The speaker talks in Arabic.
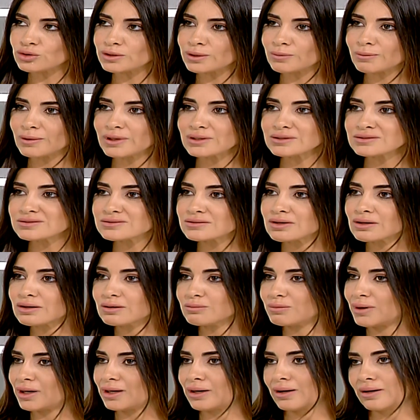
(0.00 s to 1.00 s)
يمكن
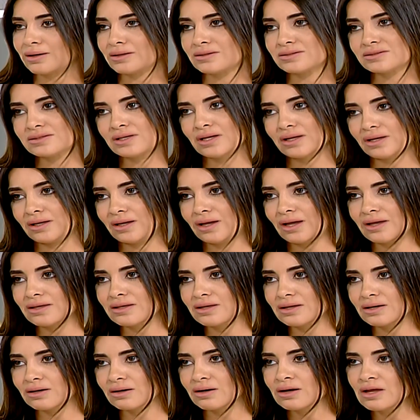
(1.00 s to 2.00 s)
صعب على الانسان
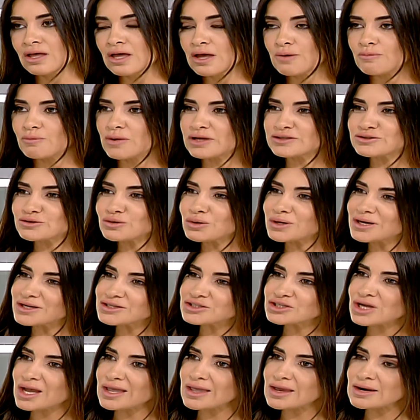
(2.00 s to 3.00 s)
يغيرها بس شو
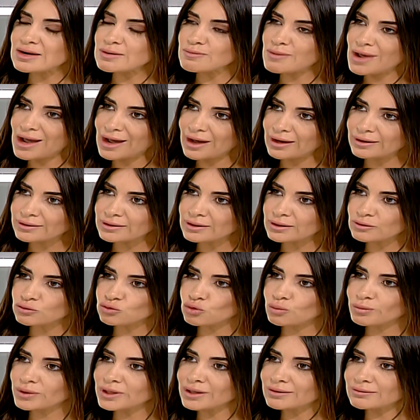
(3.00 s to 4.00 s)
الاشياء يلي
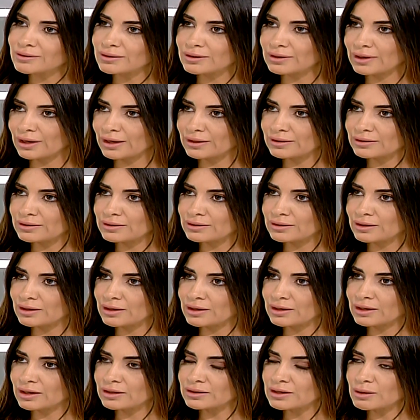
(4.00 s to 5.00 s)
بحياته بيقدر
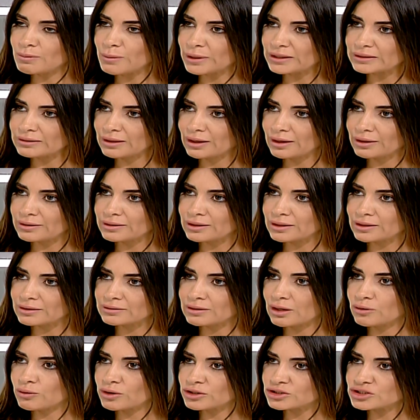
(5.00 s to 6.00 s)
يغيرها كنمط حياه
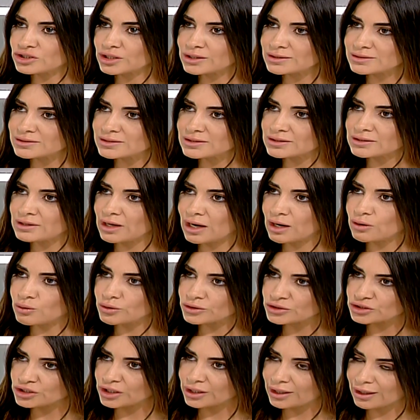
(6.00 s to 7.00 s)
او اشياء يزيدها
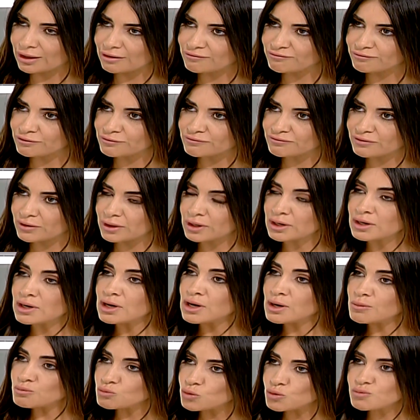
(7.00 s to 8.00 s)
او اشياء يخففها
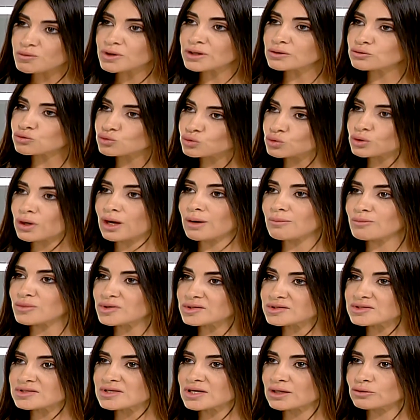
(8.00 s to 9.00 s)
ممكن تكون عم
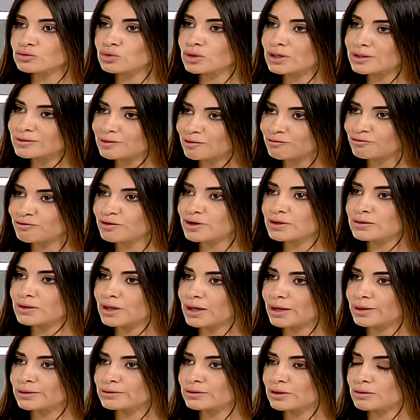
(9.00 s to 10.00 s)
بتساعده
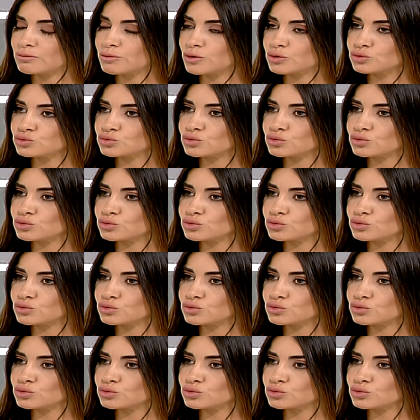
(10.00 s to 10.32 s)
لتفادي هيدا الموضوع